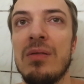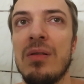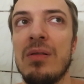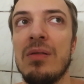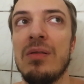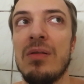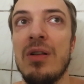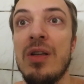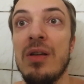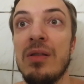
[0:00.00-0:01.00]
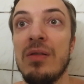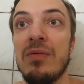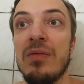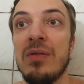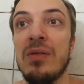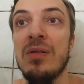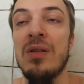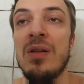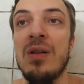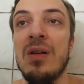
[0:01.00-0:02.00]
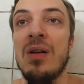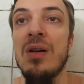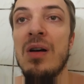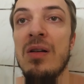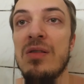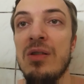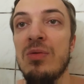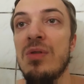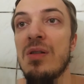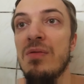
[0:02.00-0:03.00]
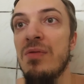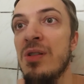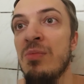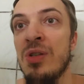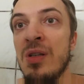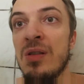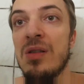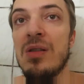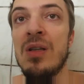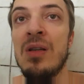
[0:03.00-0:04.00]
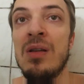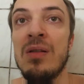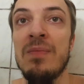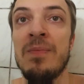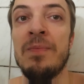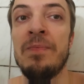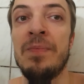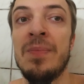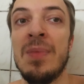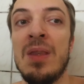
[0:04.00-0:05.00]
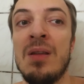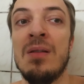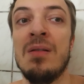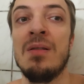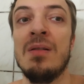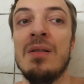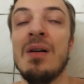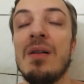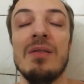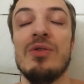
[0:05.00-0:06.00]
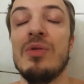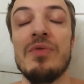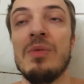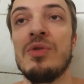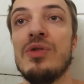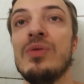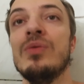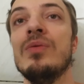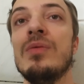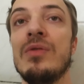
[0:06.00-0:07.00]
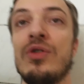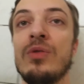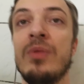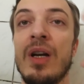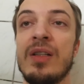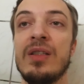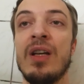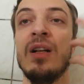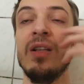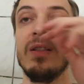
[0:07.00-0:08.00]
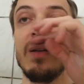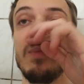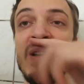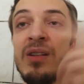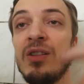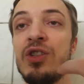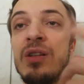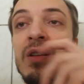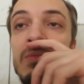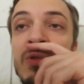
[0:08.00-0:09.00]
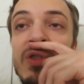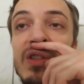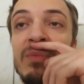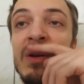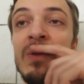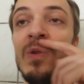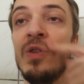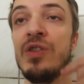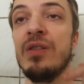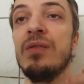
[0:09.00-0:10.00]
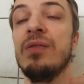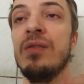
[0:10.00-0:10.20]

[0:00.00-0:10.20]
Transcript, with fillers: э, клиентов – а сотрудников, видимо, нет. И а, суть в том, что чтобы остались там карточки на почте подольше,